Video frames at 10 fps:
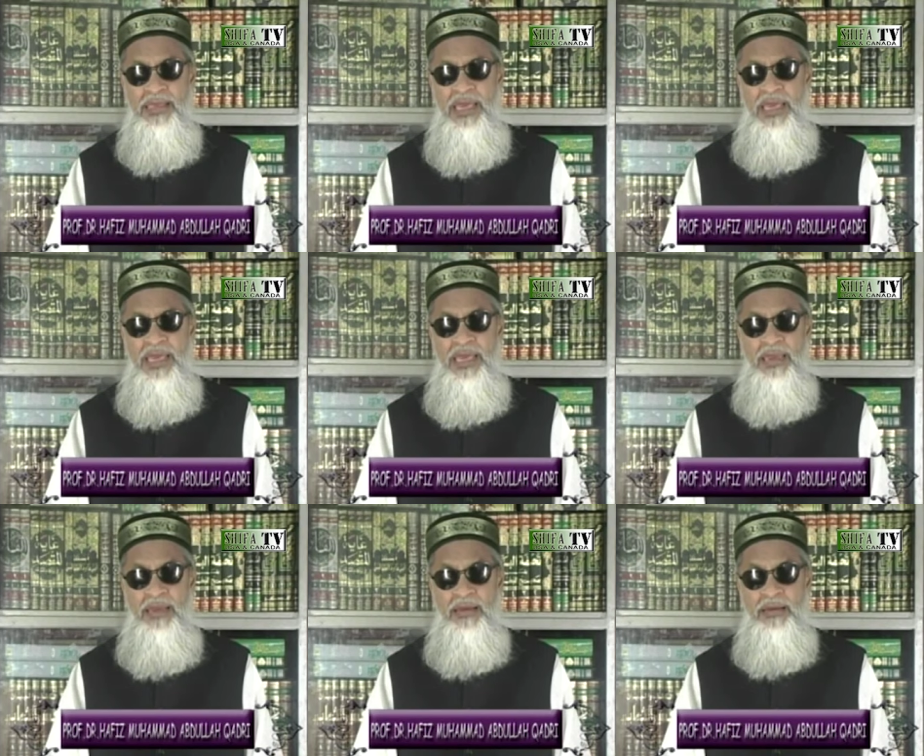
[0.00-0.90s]
ये
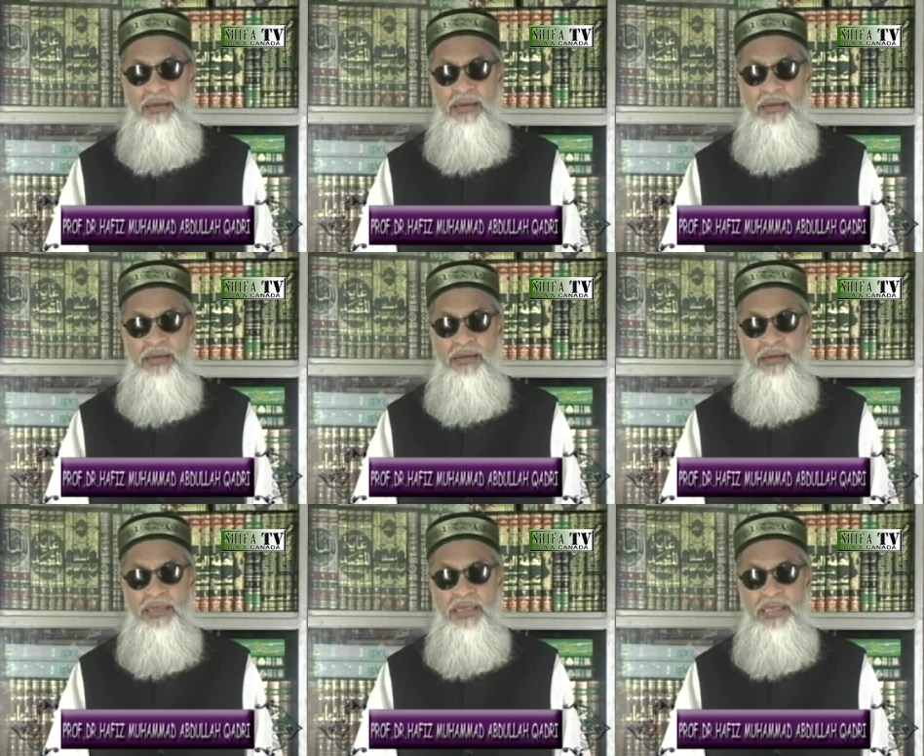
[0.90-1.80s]

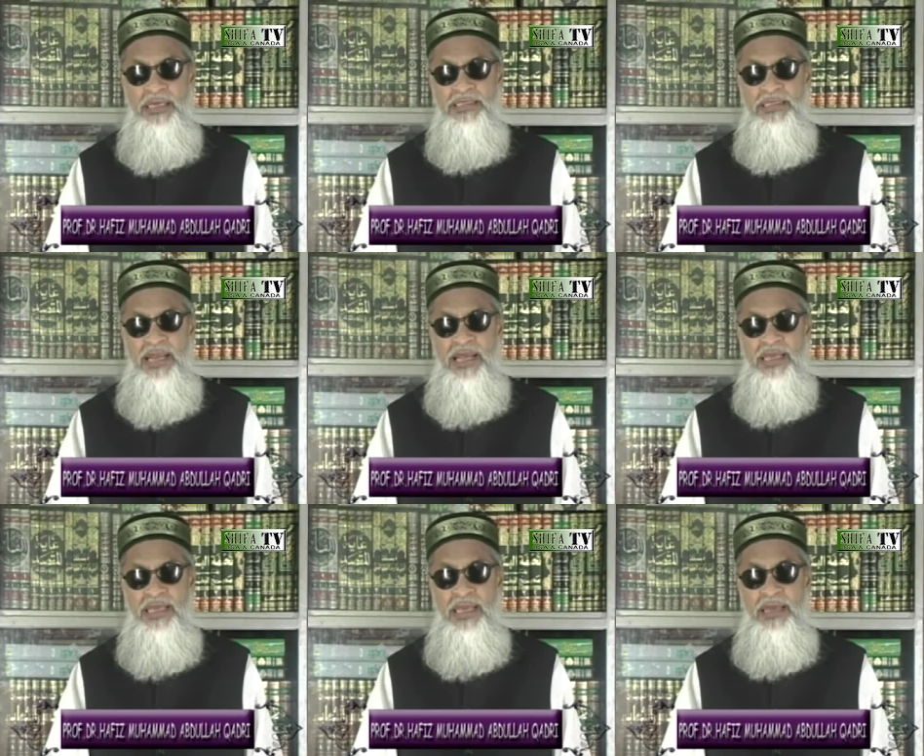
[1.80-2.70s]
यानी इस तरह
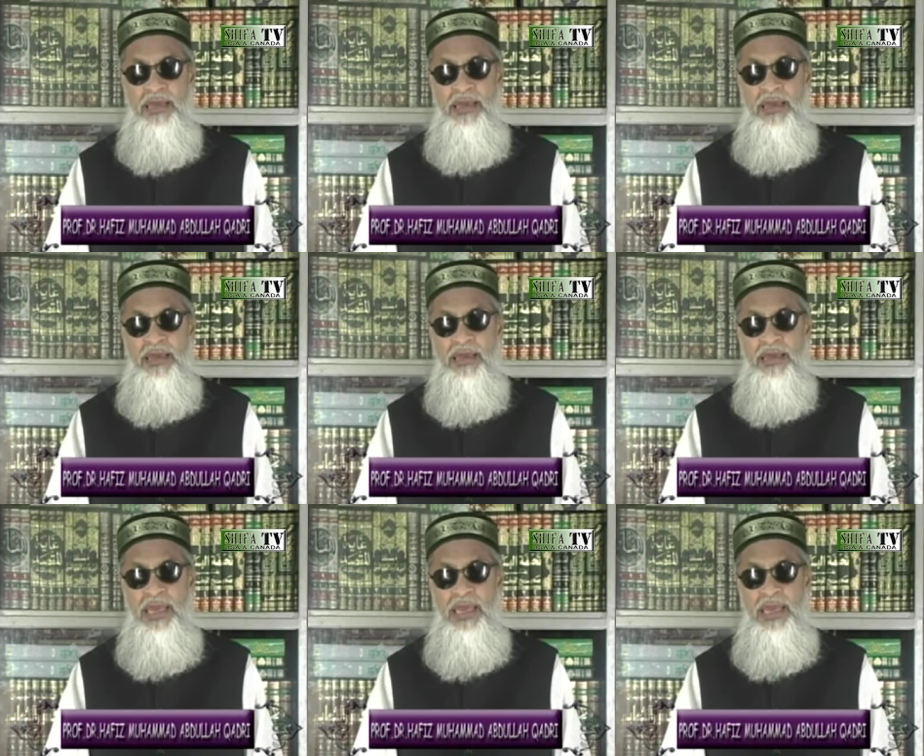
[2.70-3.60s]
की हैं
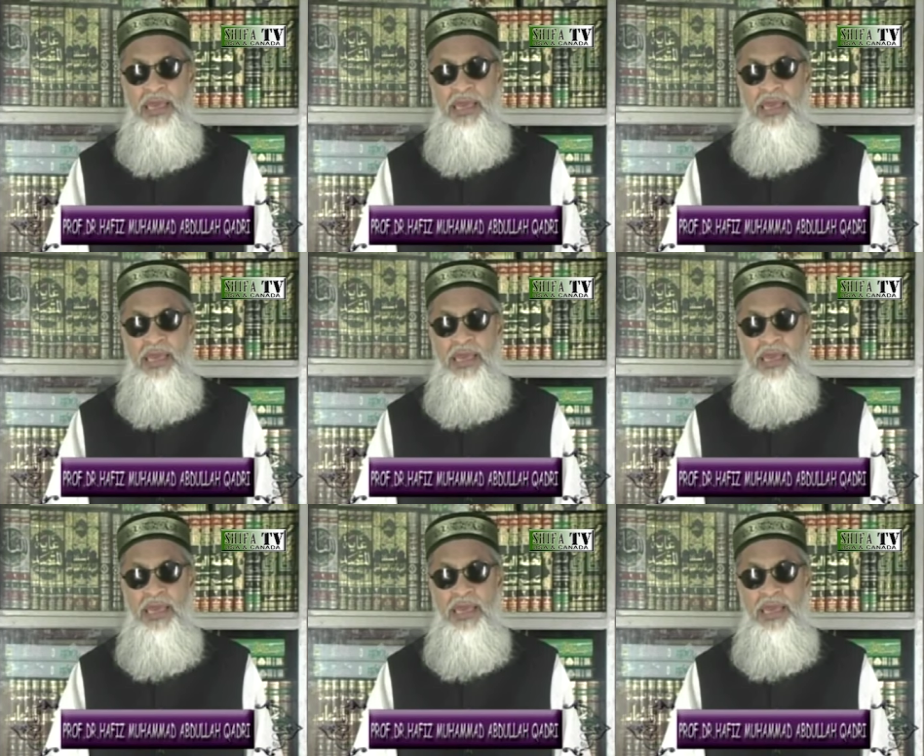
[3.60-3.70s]
कि